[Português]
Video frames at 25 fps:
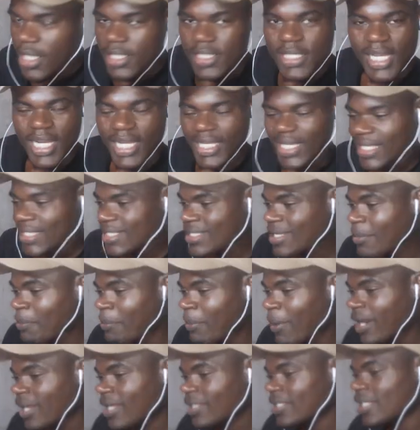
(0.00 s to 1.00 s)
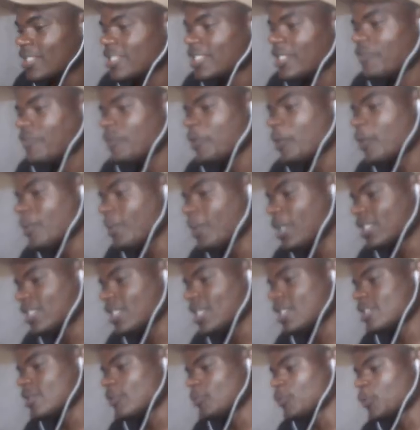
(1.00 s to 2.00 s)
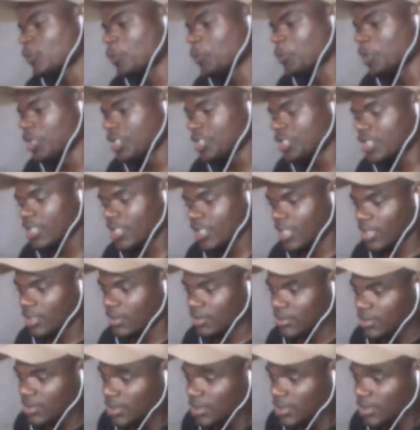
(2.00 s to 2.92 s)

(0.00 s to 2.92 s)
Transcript: Será que essa parada já virou uma atração turística?